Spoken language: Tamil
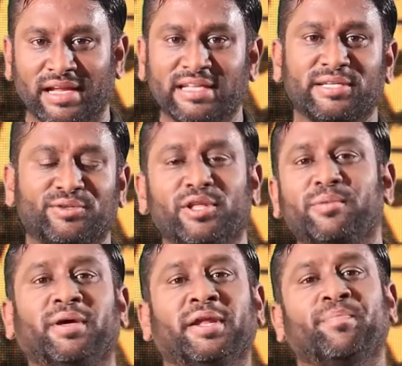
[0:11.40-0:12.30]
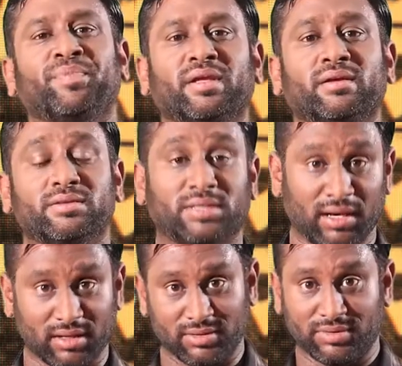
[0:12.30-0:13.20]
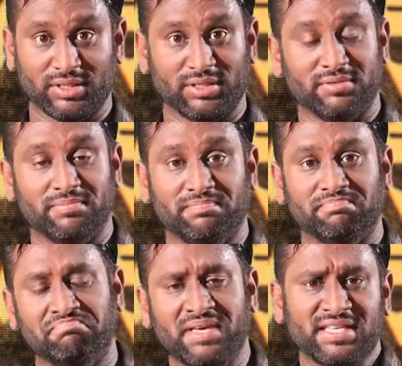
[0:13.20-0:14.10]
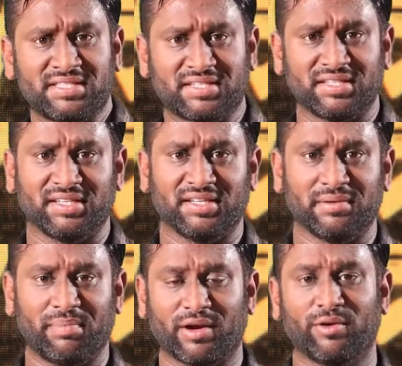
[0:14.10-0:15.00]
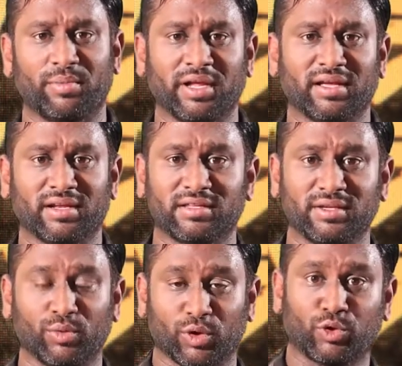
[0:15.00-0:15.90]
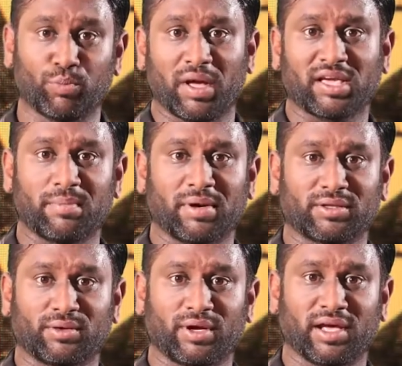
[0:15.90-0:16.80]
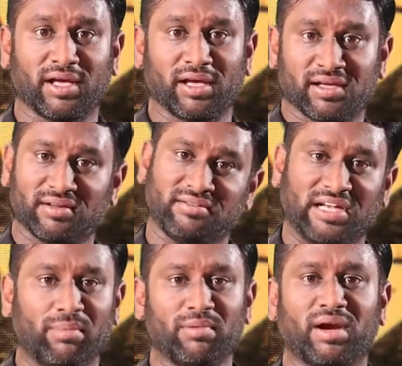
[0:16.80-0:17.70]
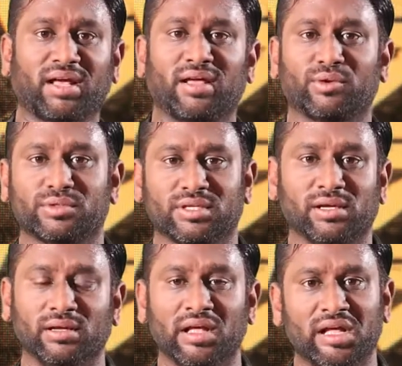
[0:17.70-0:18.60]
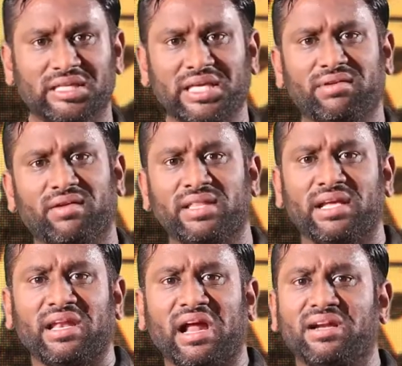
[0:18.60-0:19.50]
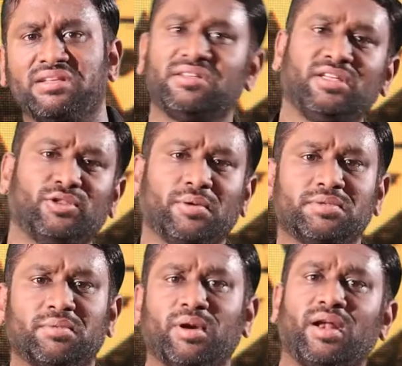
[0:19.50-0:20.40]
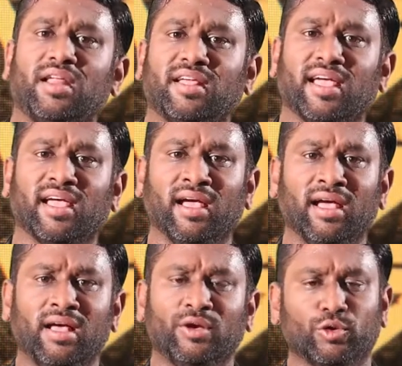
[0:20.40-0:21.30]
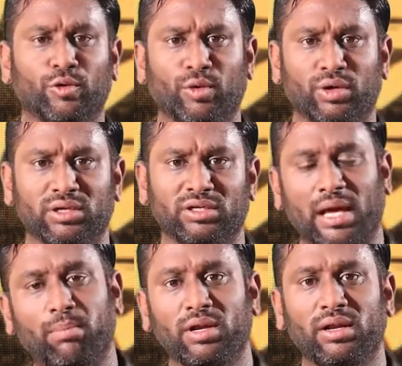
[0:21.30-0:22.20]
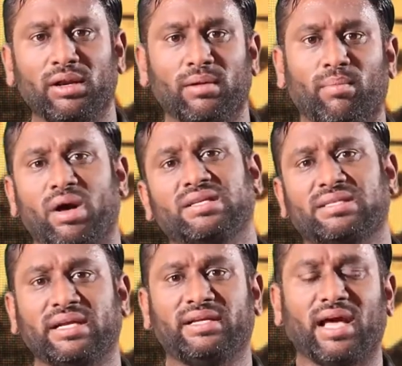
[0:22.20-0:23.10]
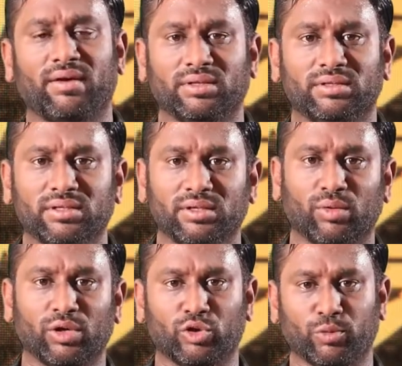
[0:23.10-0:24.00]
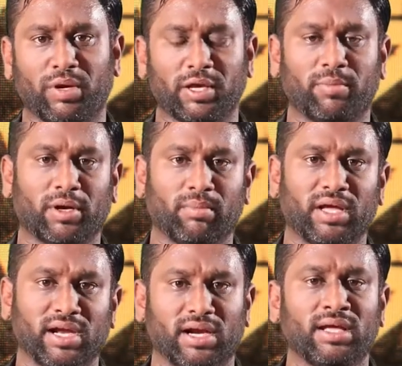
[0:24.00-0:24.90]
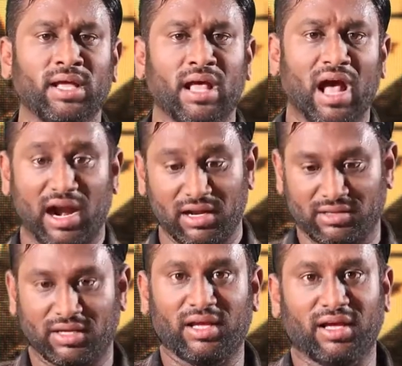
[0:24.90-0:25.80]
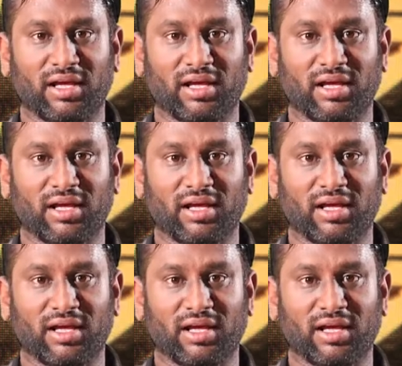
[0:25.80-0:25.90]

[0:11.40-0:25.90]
நெல்சன் சொல்லியிருப்பார் சார் அது வந்து பீஸ்ட் படம் அப்படிங்கிறது உங்கள் துப்பாக்கி படத்தோட டபுள் மடங்காக இருக்கும் சார் தீவிரவாதிகள்லாம் அடித்து நீங்கள் துவம்சம் பண்ணுறீங்க ஸோ ஒரு டபுள் மாஸ் ஹிட்டாக வந்து உங்களுக்கு துப்பாக்கி படம் மாதிரியான அடுத்த